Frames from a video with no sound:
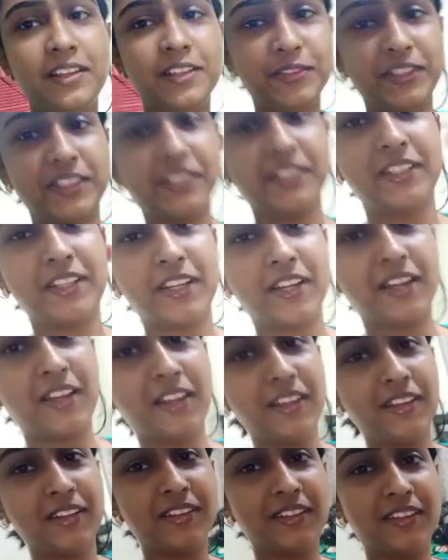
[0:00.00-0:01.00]
लिविंग का
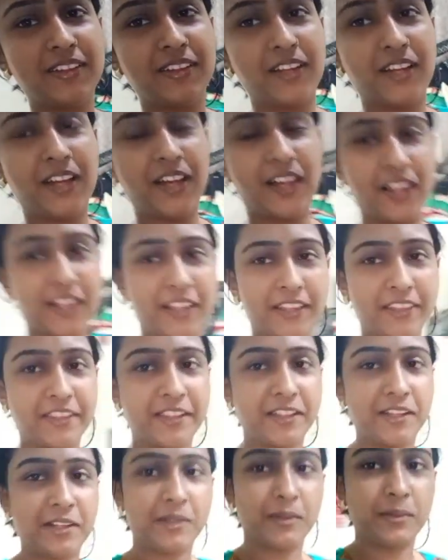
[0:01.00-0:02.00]
हालात
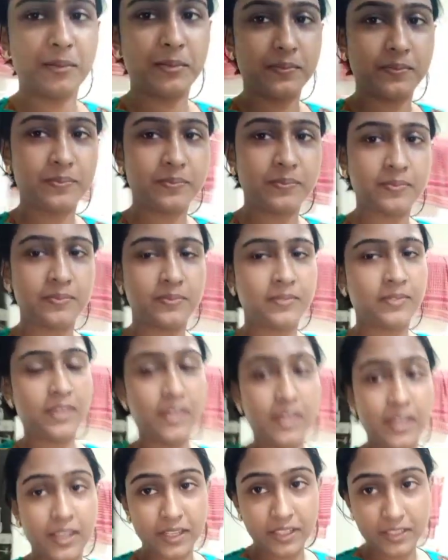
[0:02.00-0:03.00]
देख लो
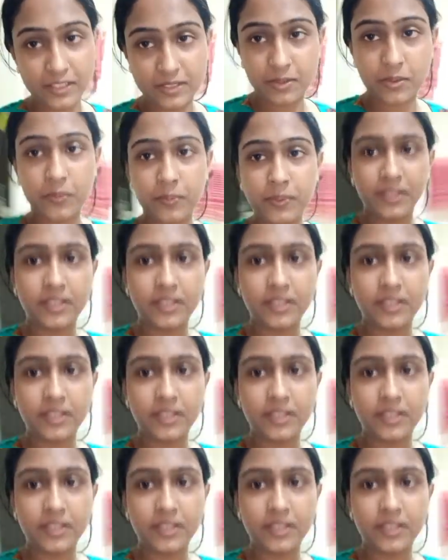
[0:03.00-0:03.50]
इसको भी